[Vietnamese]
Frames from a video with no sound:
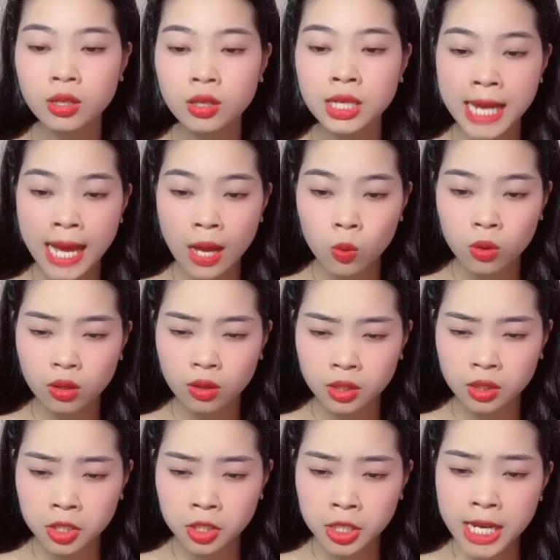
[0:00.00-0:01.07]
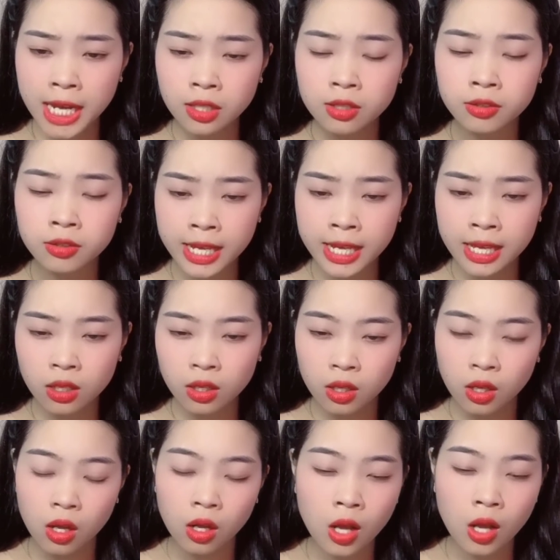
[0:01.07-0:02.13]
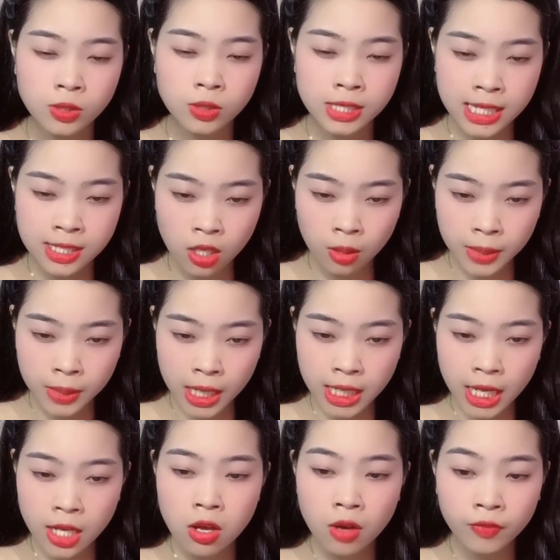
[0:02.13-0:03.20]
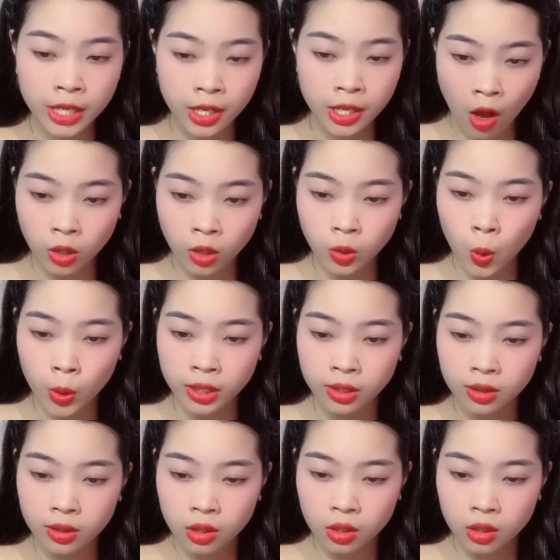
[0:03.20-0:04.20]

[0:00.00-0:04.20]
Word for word: Nào, tới đây thử đi, cậu sẽ sớm thích cái hương vị đó thôi.